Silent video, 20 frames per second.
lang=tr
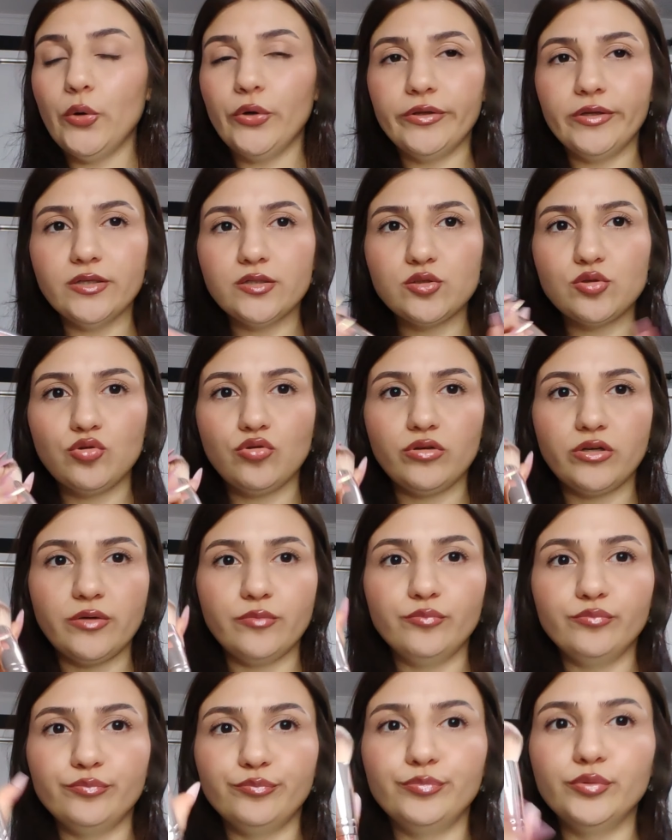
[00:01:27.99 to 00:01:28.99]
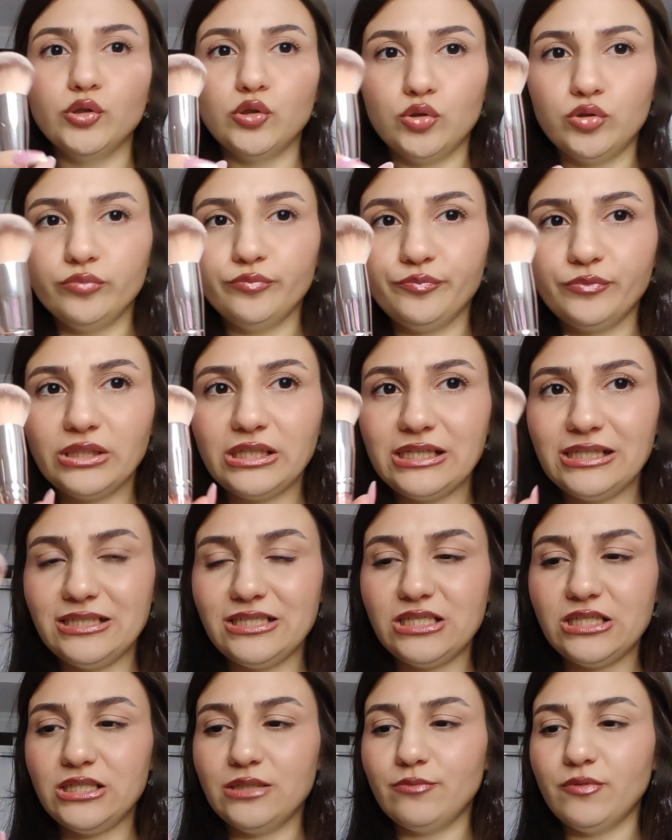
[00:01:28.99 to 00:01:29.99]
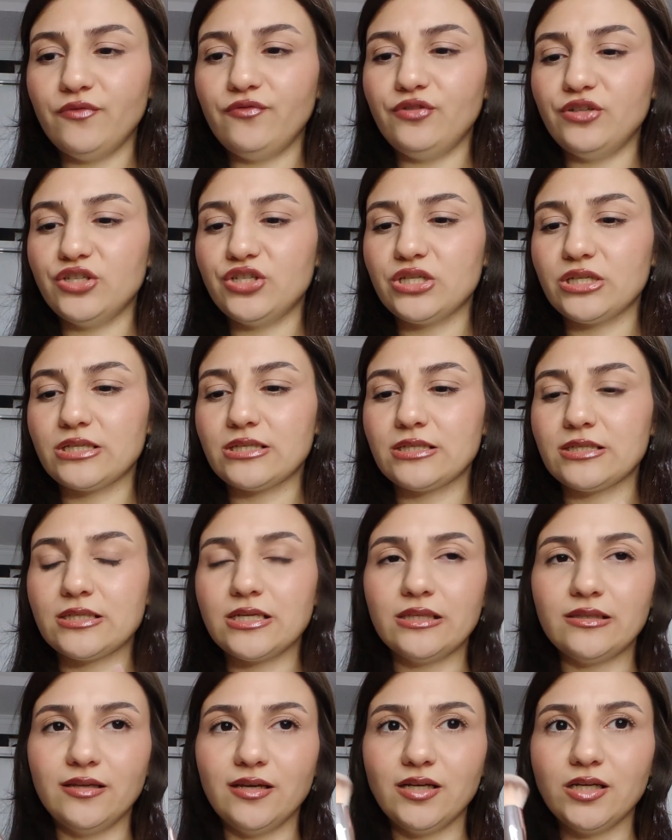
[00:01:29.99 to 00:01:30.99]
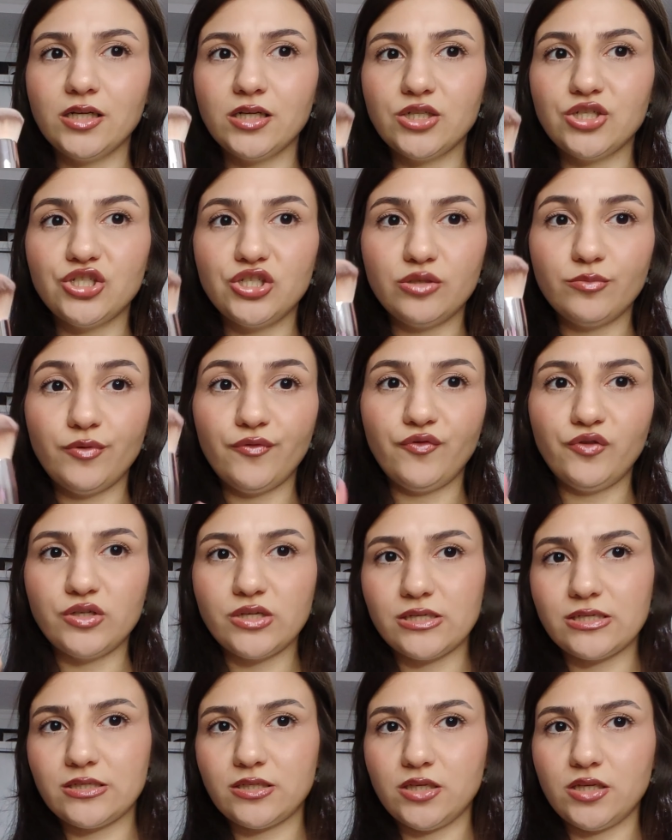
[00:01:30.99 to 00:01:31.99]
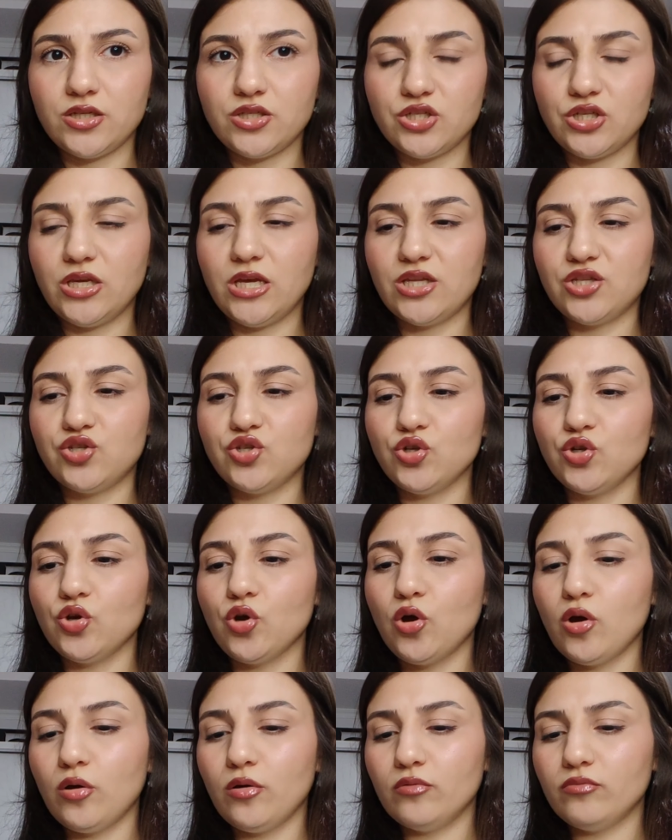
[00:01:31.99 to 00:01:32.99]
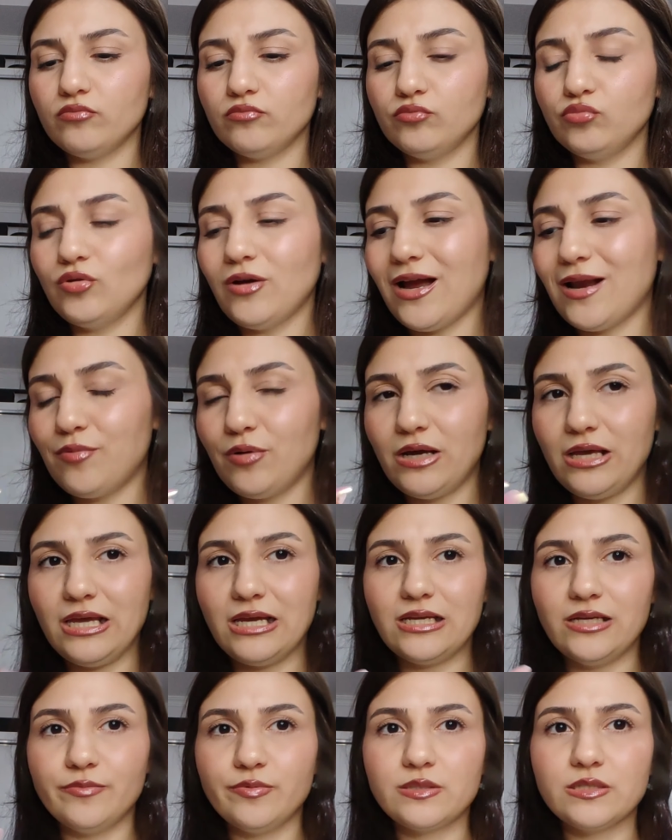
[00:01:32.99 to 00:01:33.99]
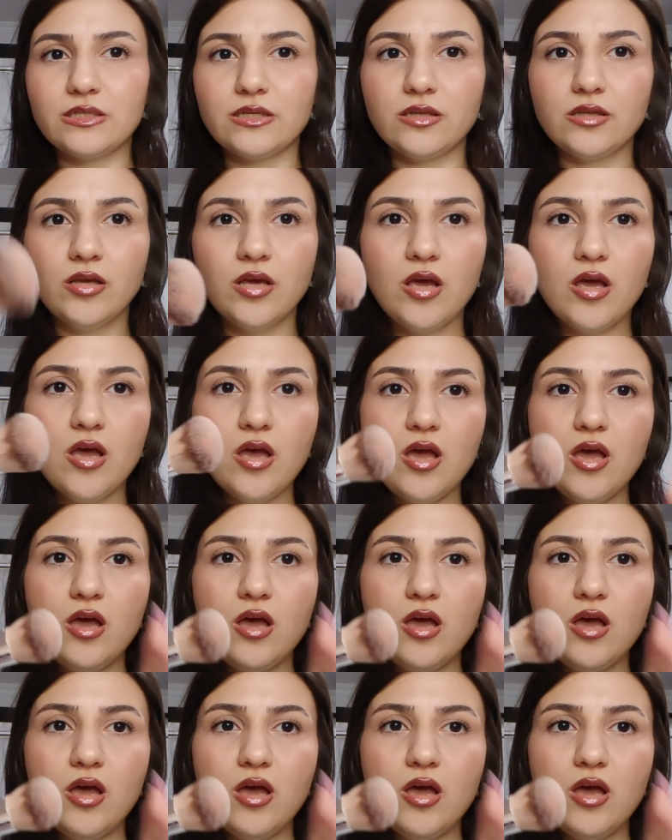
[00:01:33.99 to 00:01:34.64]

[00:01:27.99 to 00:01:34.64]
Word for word: Ondan sonra bu karıştırma fırçası. Zaten karıştırma fırçası diye geçiyor. Bu galiba Eclipse'in.